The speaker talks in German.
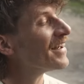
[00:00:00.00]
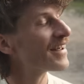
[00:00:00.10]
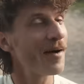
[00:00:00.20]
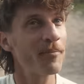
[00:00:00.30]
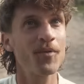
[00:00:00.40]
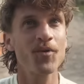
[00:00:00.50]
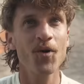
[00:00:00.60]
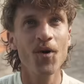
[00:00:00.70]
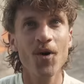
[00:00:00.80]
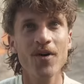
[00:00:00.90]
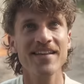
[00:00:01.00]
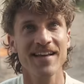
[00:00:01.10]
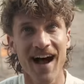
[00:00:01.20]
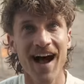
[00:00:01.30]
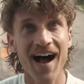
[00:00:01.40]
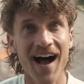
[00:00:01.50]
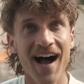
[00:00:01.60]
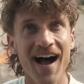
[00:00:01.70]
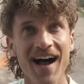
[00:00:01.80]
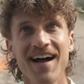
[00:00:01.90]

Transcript: ich hab so schönes Haar.